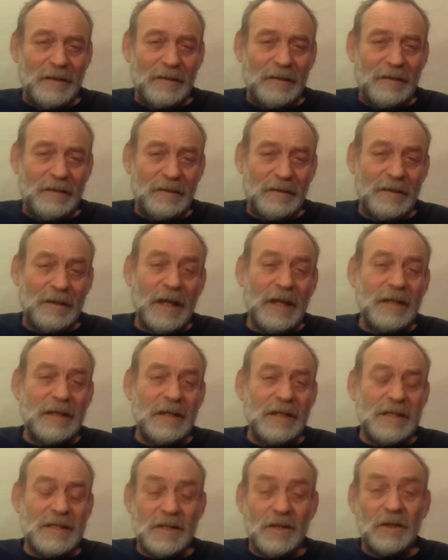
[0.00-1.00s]
Äh,
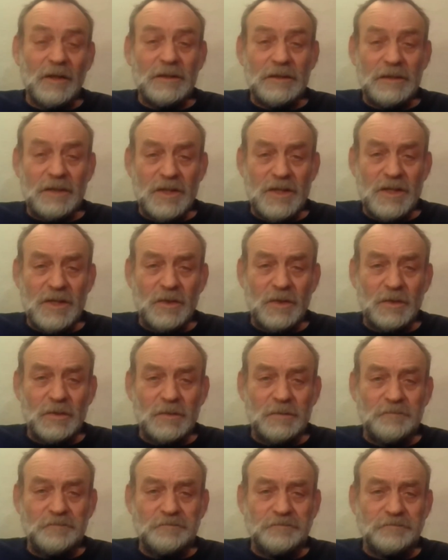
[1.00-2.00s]
einige sagten
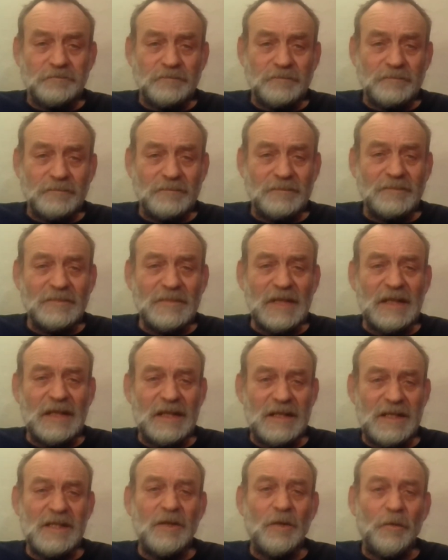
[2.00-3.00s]
dazu, das
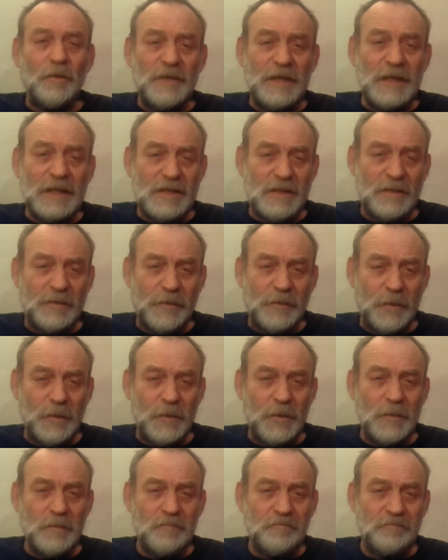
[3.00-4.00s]
ist doch viel zu
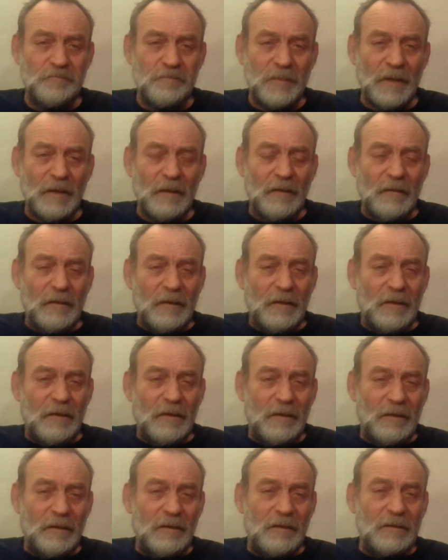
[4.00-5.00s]
früh.
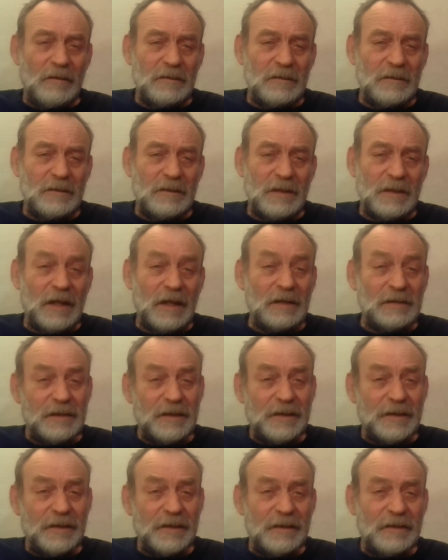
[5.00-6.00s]
Und
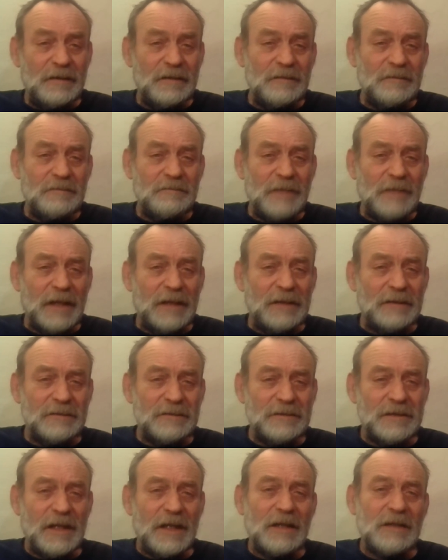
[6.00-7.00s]
andere
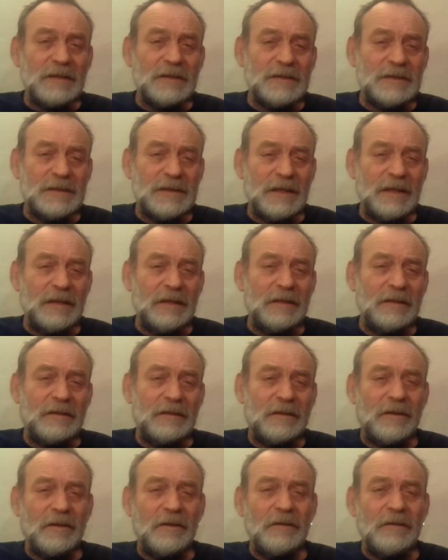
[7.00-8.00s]
meinten, ja, sie
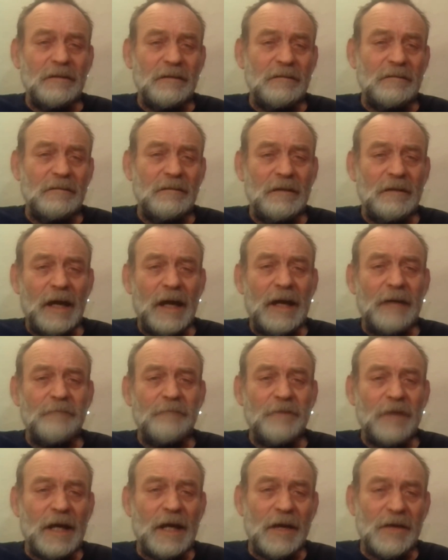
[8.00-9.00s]
können
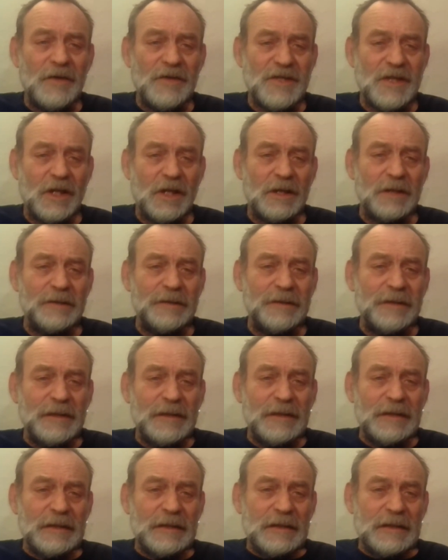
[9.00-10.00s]
einfach ausharren,
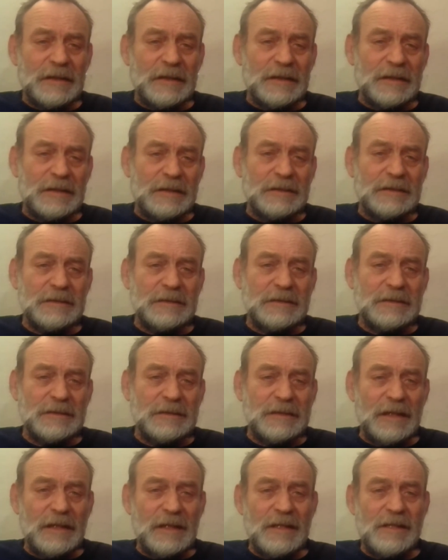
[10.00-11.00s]
äh,
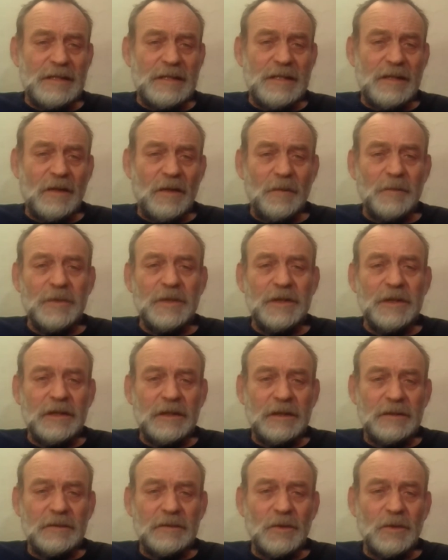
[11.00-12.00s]
denn sie haben in
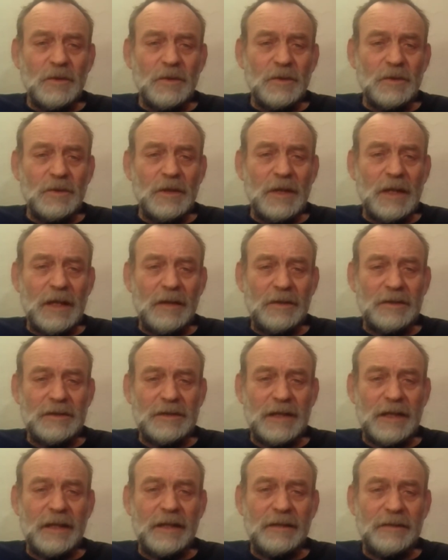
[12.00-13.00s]
ihrer Wohnung
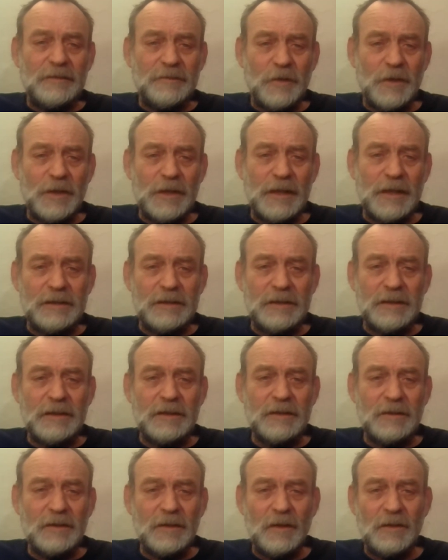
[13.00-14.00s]
ausreichend
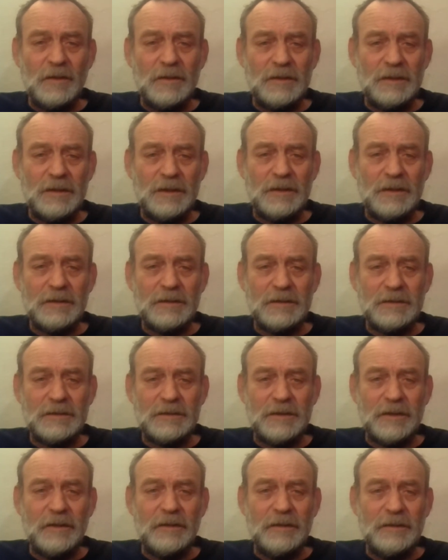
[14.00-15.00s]
Vorräte und äh,
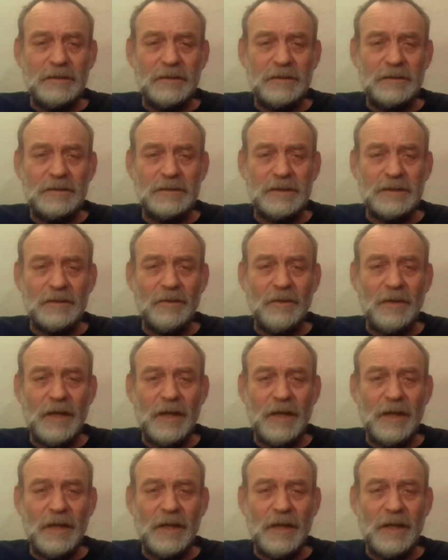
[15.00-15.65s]
könnten so